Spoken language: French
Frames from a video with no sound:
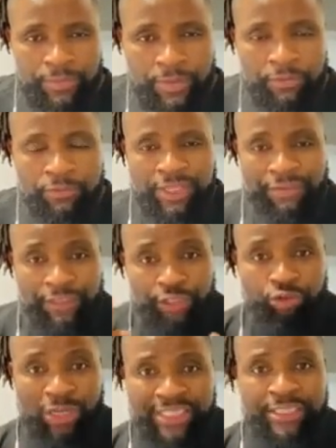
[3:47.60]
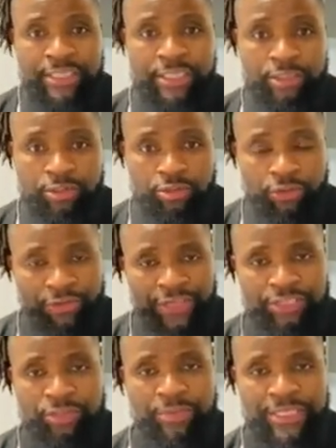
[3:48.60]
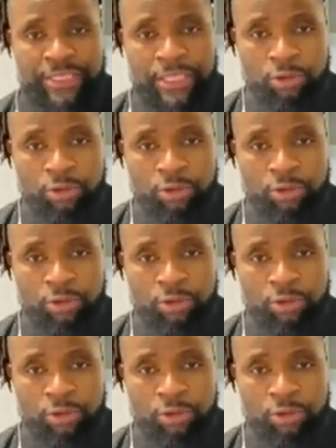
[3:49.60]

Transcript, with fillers: vous avez choisi de faire ce métier.